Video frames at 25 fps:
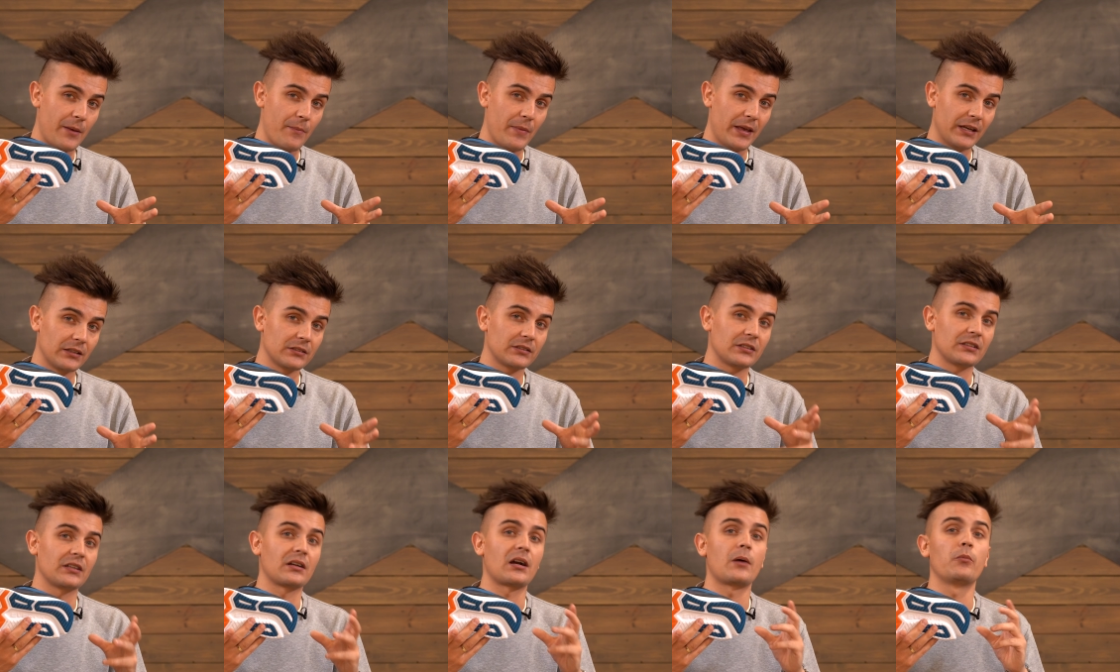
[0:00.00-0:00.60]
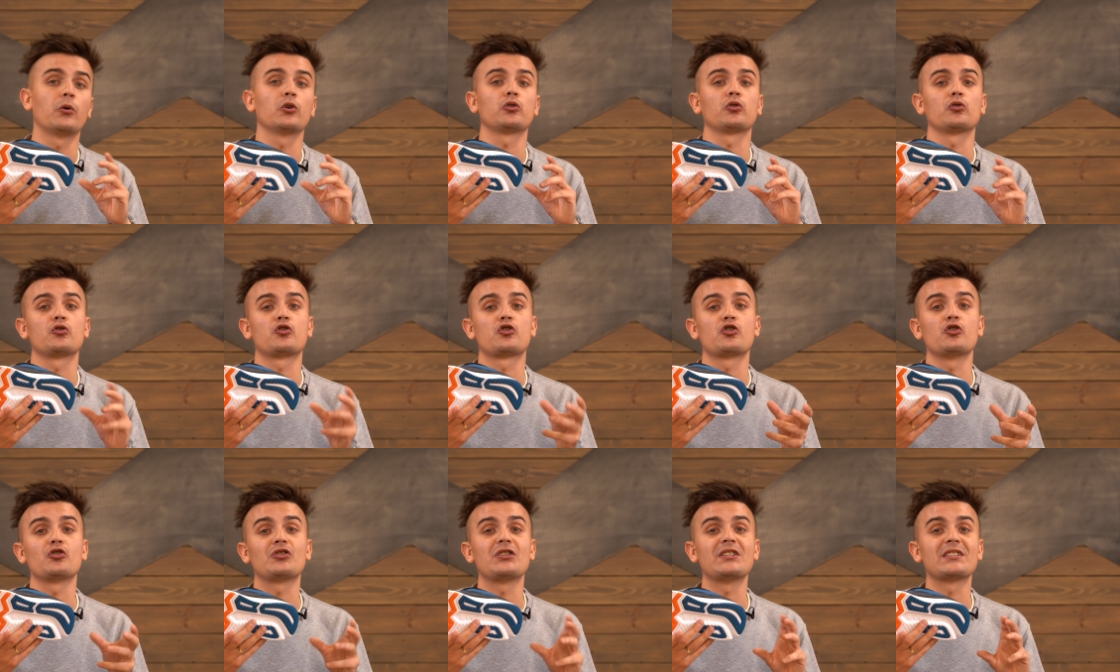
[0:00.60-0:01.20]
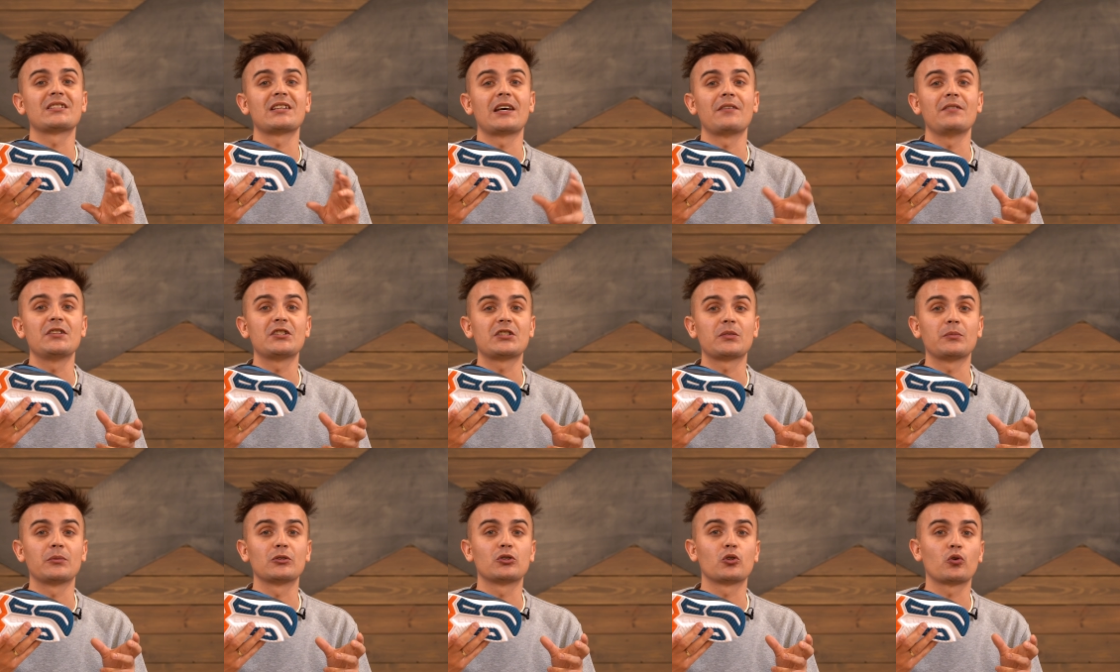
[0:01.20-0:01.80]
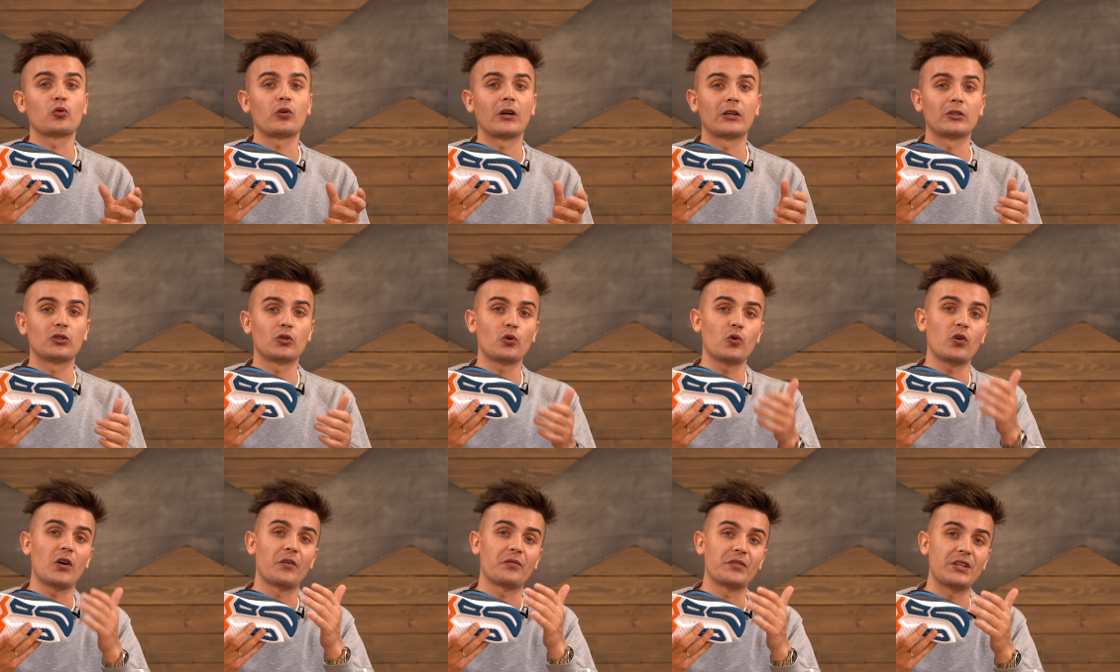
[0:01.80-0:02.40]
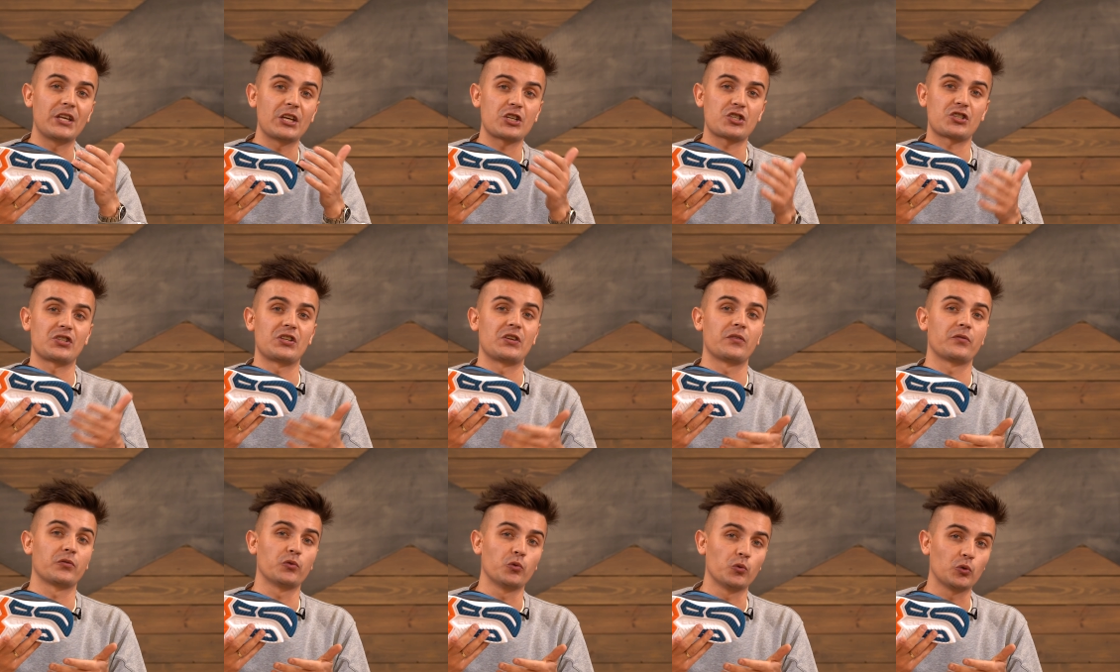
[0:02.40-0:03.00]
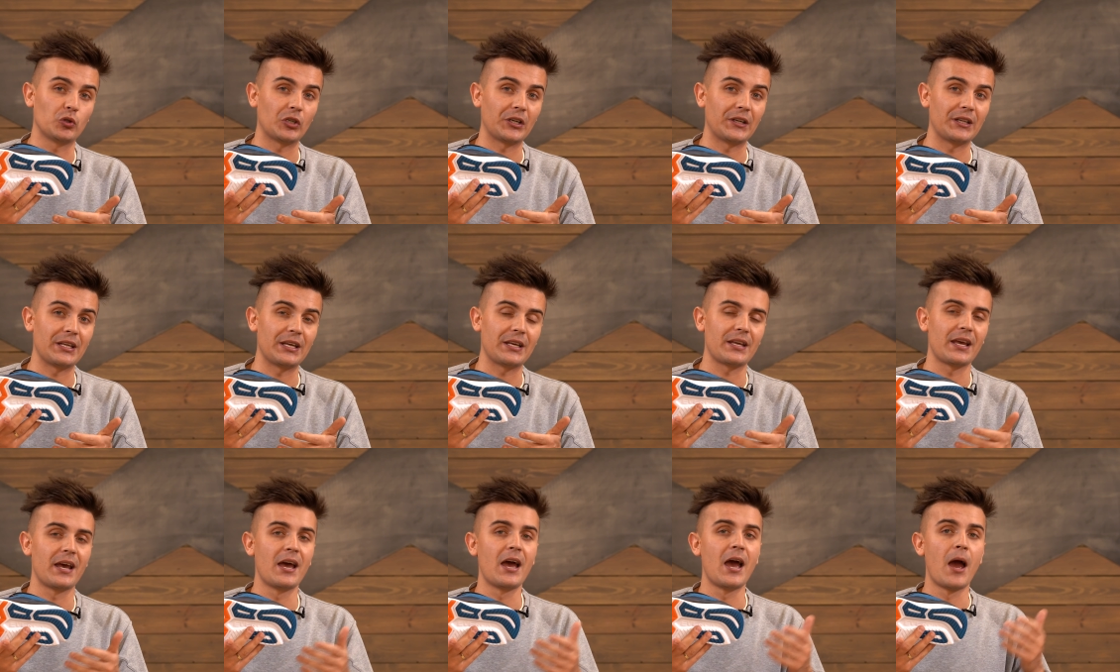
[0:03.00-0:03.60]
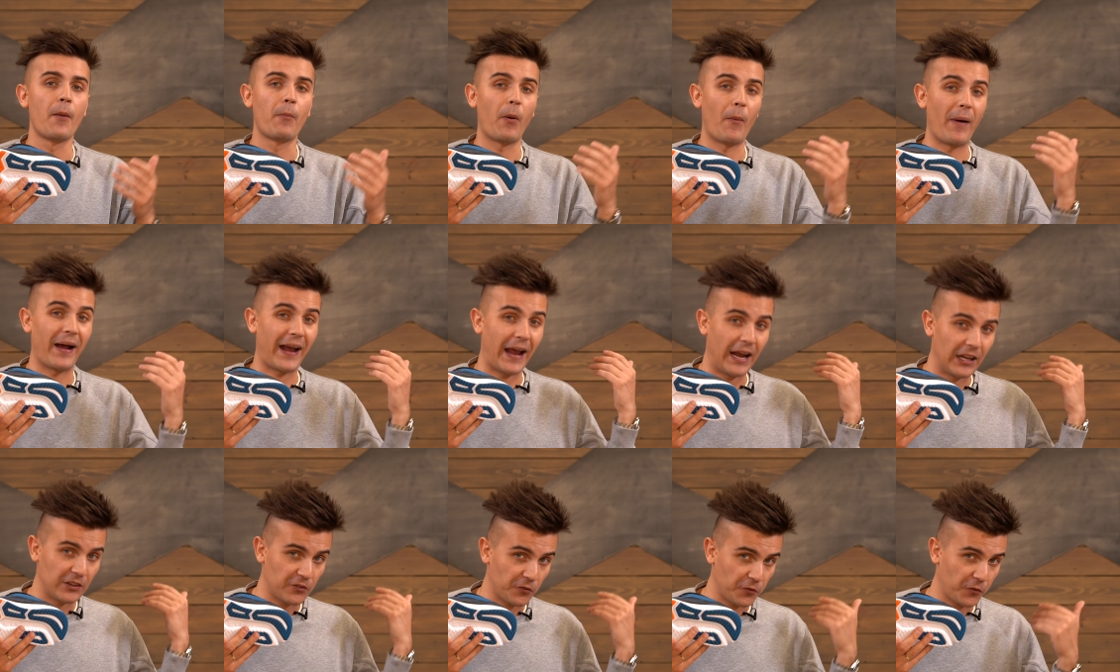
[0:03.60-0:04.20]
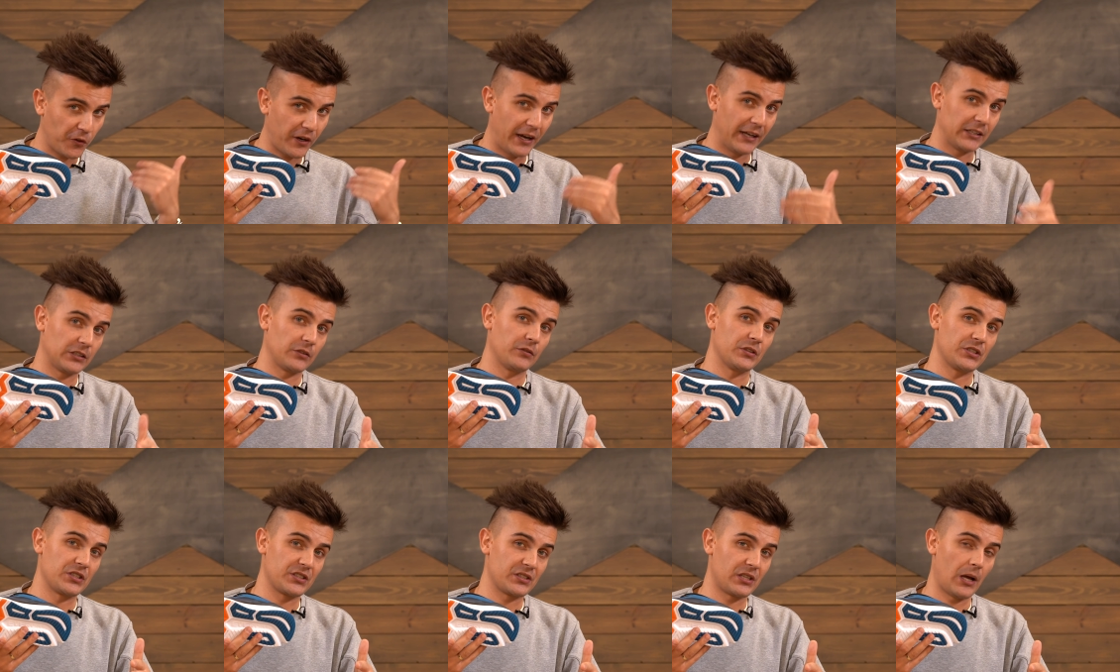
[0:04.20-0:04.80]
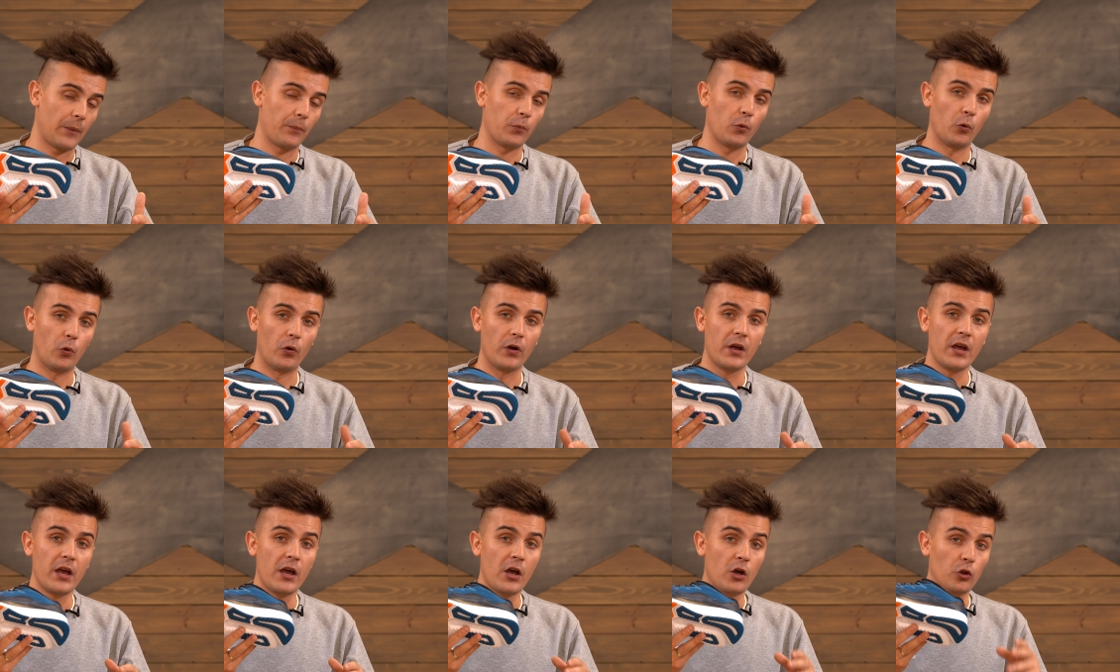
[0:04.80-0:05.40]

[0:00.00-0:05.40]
элемента работают чуть независимо друг от друга, внешний и внутренний, помогает вкатывать стопу.